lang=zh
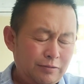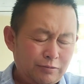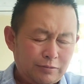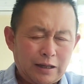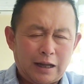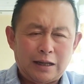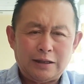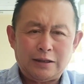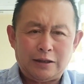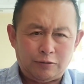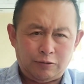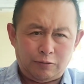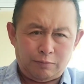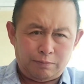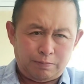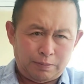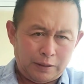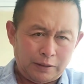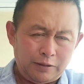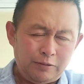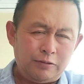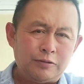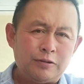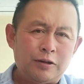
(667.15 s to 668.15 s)
就大家从
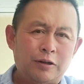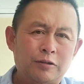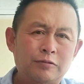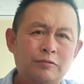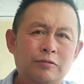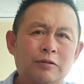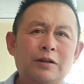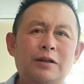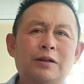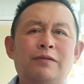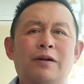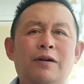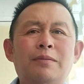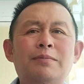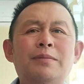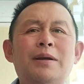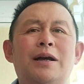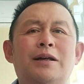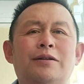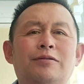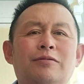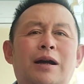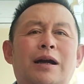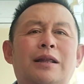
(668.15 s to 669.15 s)
朋友圈从各方
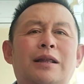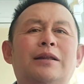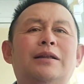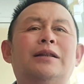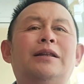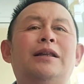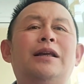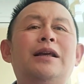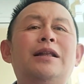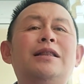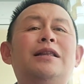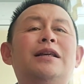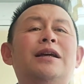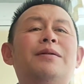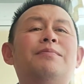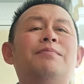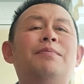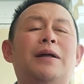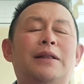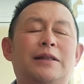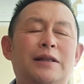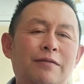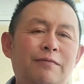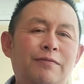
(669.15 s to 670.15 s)
面就看到天天
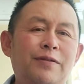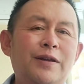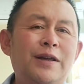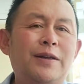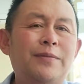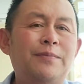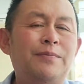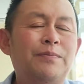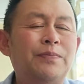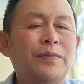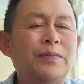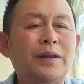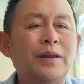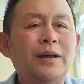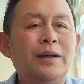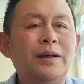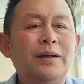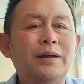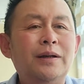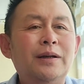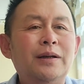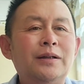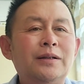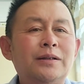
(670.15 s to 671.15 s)
满天飞。
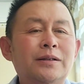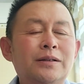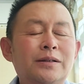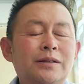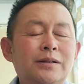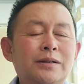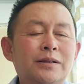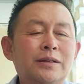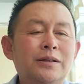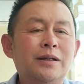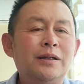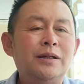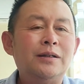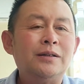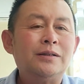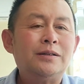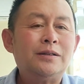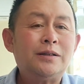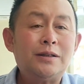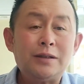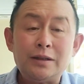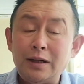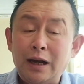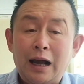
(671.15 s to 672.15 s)

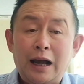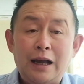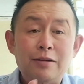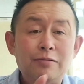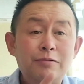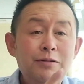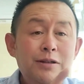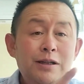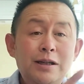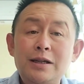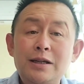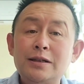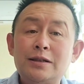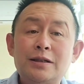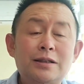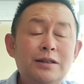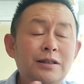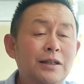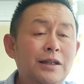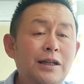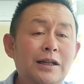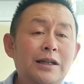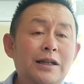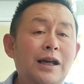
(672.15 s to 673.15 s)
这还有一
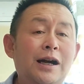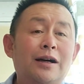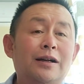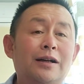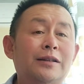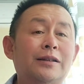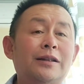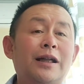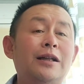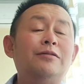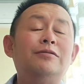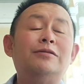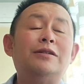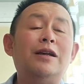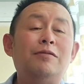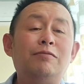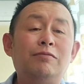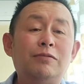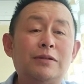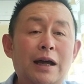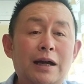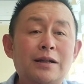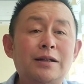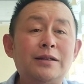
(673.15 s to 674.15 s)
丝力量，他就在
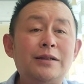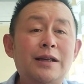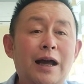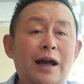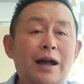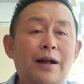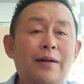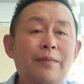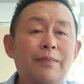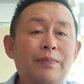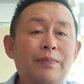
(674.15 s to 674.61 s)
舞台上演。